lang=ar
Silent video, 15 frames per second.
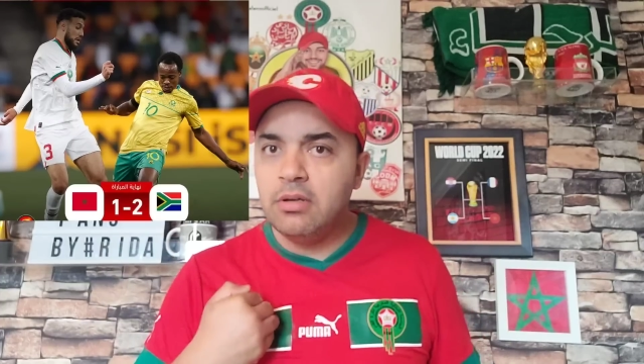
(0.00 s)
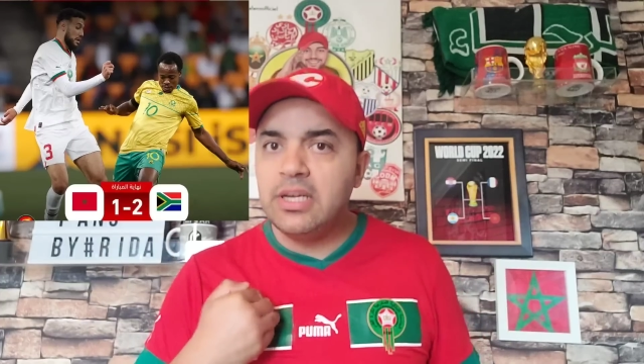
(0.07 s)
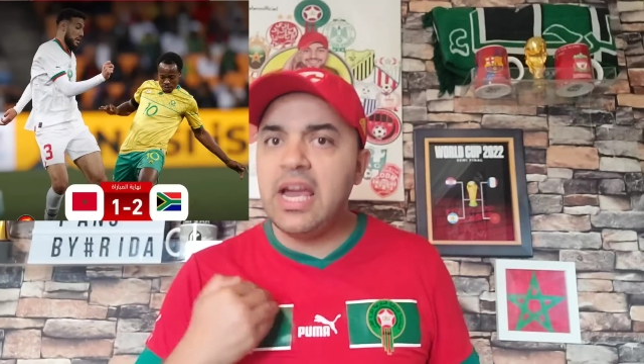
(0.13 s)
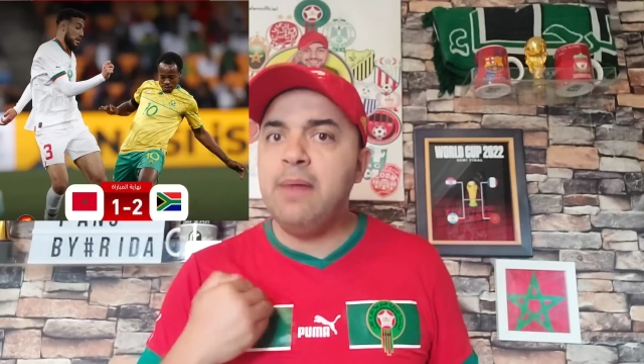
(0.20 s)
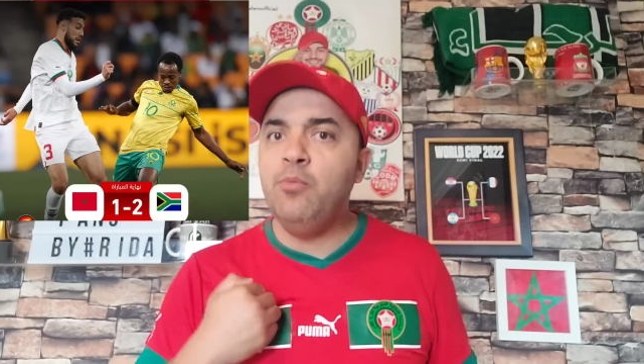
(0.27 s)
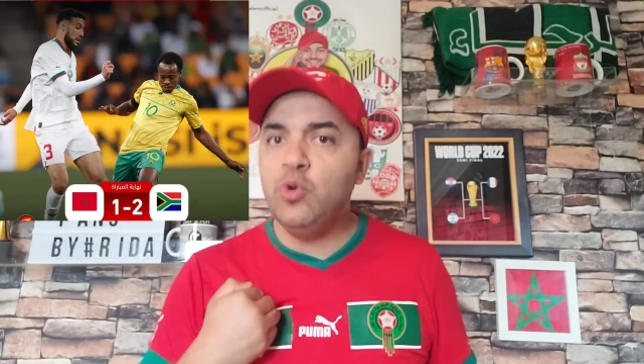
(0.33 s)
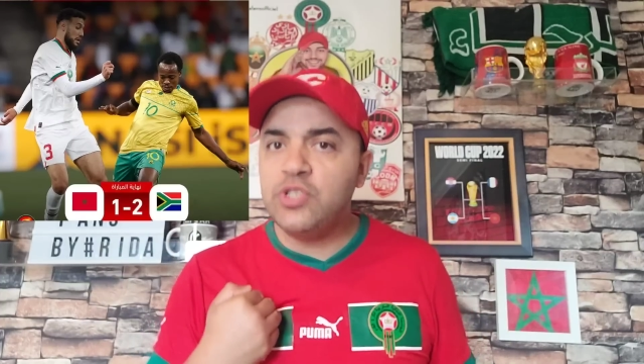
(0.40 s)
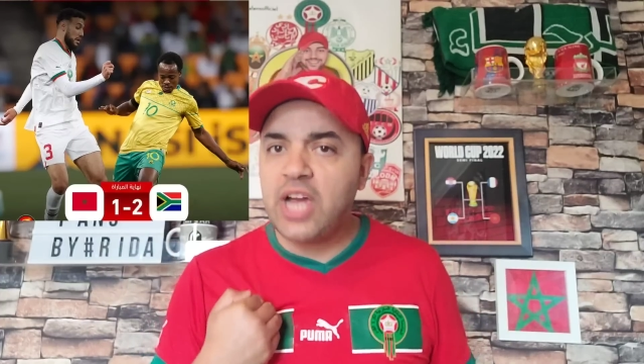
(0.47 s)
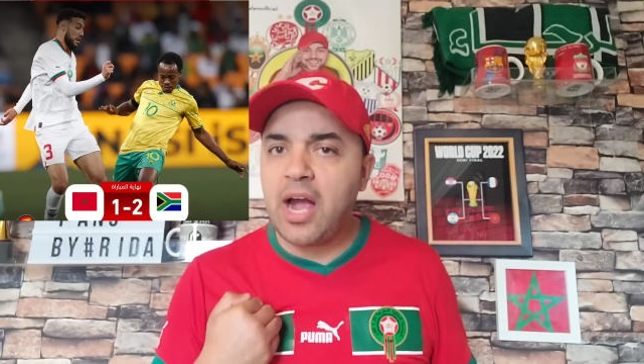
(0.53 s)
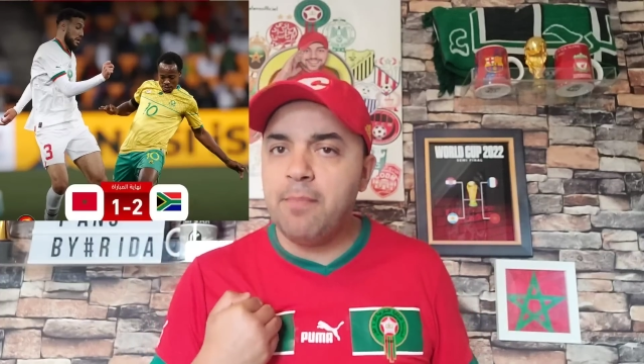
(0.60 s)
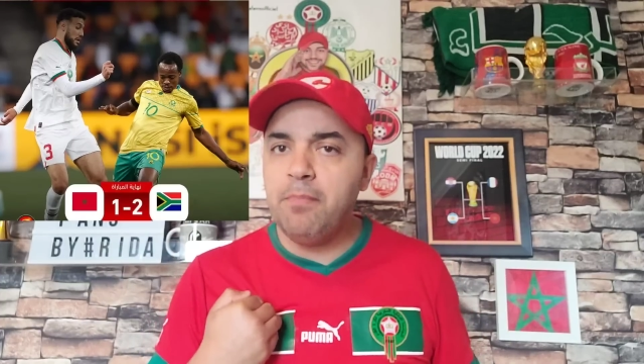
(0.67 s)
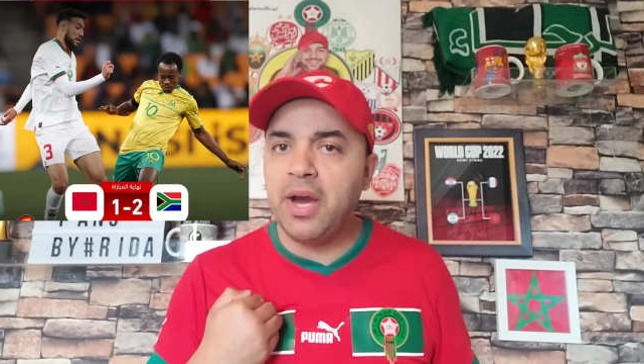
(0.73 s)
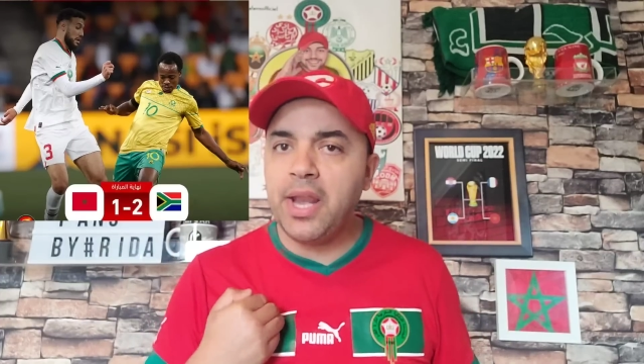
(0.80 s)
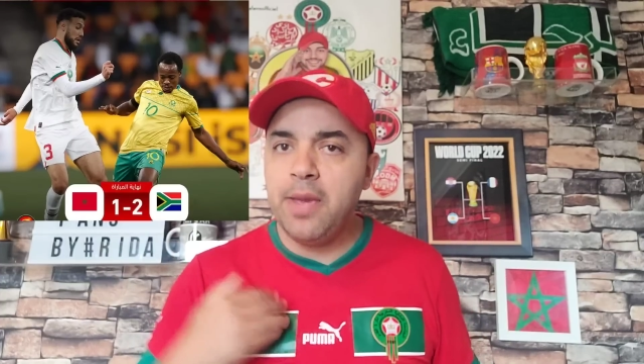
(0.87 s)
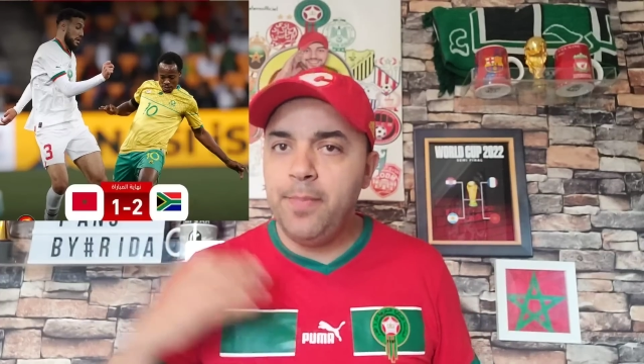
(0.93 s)
كمنتخب
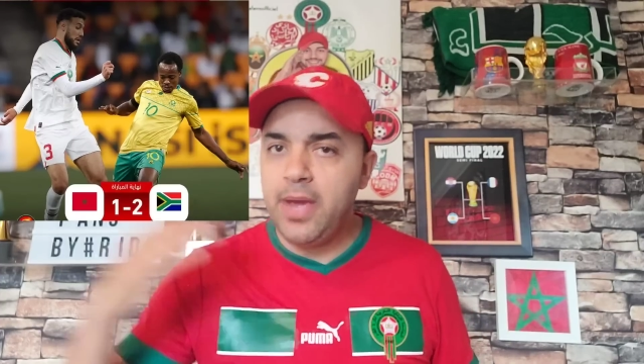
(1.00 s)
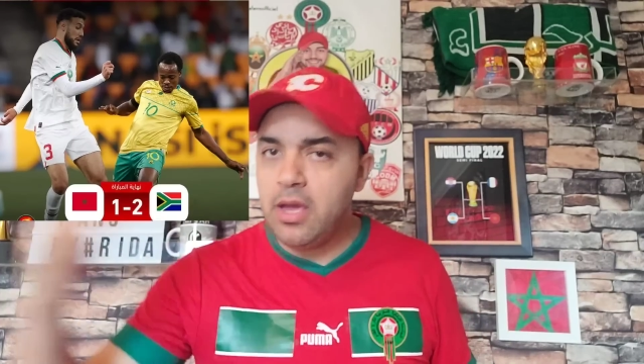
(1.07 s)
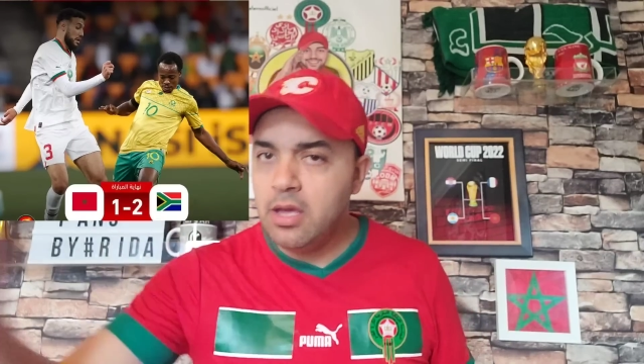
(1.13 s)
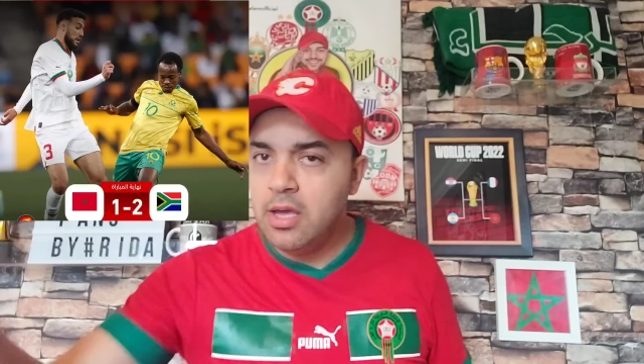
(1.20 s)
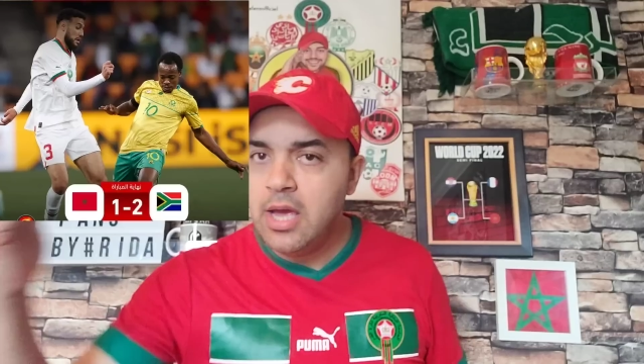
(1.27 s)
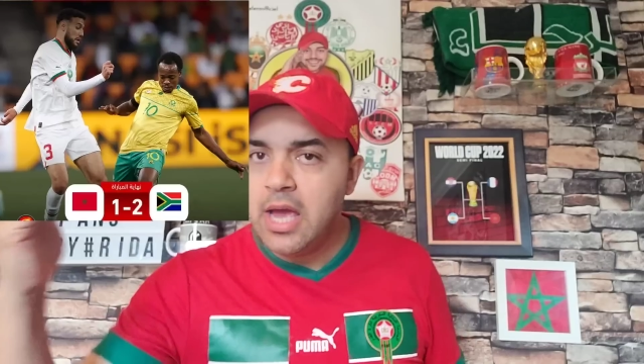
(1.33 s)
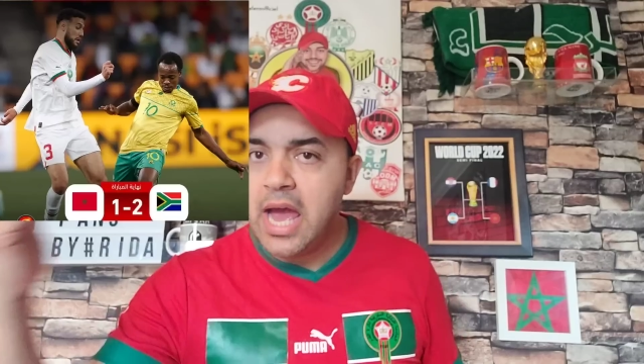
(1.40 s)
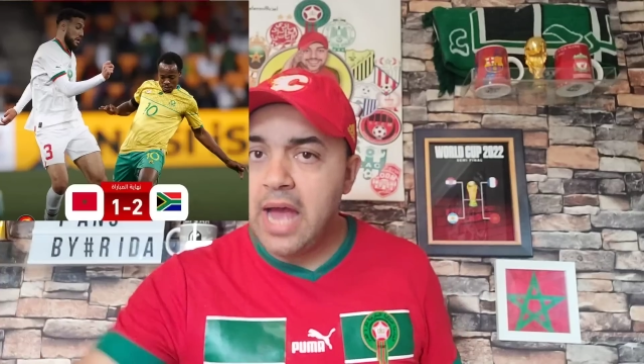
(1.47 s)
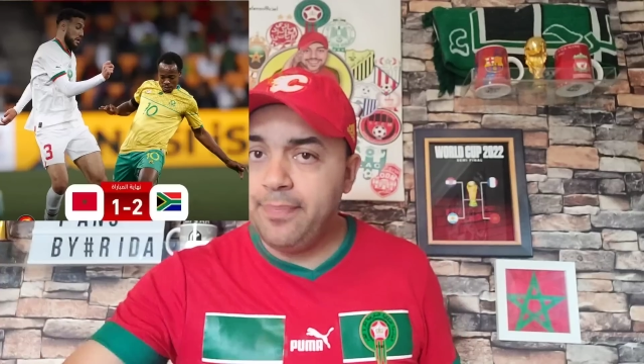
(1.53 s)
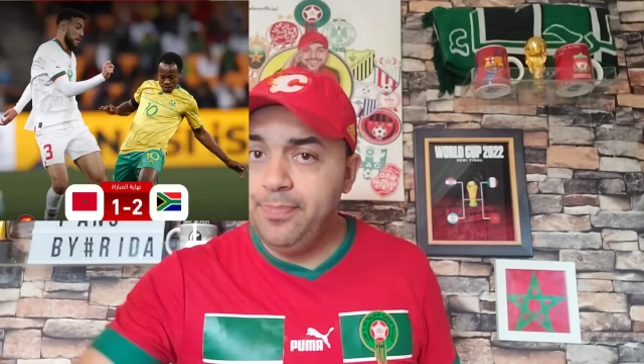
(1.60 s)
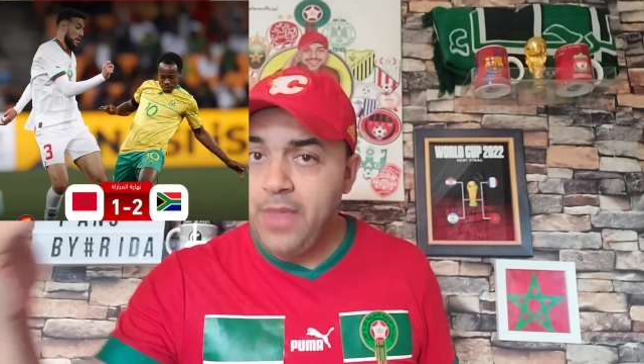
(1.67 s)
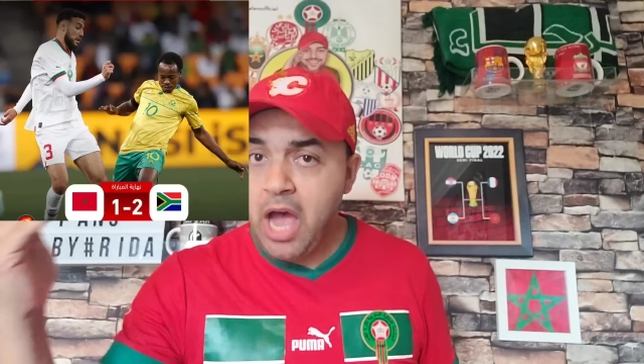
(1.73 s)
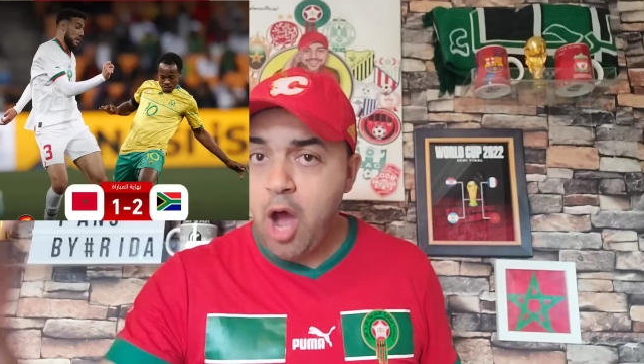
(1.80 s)
مغربي عندنا